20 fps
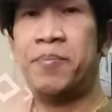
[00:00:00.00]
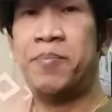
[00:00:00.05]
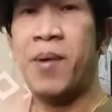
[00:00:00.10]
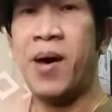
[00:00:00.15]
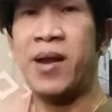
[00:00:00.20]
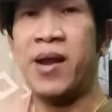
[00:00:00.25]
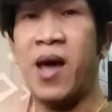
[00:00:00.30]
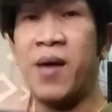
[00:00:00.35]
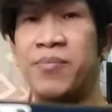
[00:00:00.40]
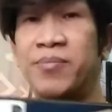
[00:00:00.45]

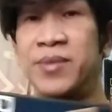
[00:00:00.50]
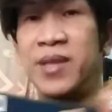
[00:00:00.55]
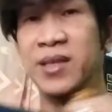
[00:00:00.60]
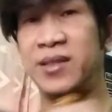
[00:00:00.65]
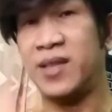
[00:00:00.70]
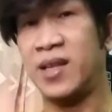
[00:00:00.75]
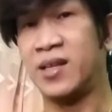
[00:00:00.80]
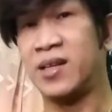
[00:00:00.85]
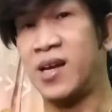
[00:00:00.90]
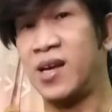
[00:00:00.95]
Para
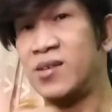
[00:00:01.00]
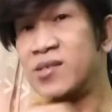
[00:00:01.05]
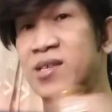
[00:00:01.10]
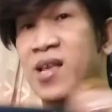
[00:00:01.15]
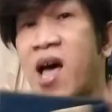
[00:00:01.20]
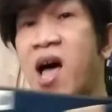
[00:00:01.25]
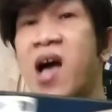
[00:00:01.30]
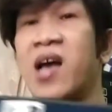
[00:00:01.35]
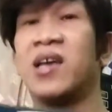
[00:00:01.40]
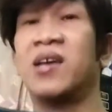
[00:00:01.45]
updated kayo
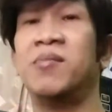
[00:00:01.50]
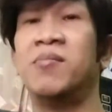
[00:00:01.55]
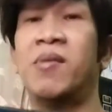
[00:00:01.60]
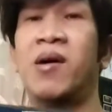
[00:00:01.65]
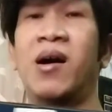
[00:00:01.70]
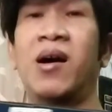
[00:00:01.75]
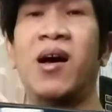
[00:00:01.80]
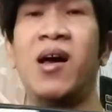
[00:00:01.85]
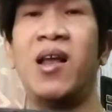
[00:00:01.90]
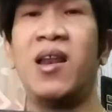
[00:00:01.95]
sa aking
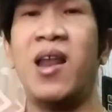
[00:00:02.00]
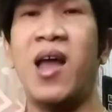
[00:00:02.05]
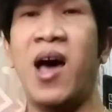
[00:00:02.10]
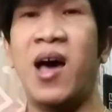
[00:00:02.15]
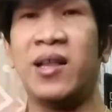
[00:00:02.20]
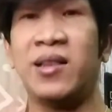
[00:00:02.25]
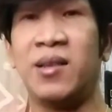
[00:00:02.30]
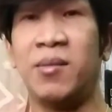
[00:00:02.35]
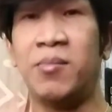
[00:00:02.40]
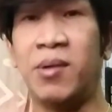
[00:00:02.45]
mga
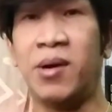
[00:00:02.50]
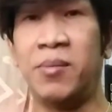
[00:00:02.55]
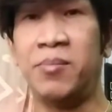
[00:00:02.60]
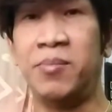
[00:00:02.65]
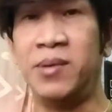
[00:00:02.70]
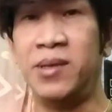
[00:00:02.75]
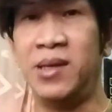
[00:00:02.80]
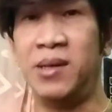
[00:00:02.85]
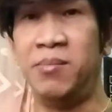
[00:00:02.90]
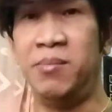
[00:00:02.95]
lahat ng mga
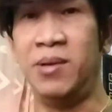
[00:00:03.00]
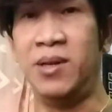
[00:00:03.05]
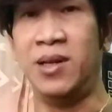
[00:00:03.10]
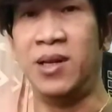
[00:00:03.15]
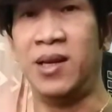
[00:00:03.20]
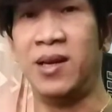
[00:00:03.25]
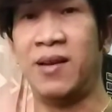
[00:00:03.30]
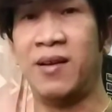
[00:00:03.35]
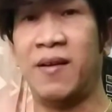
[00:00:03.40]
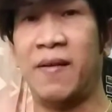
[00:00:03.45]
binibili.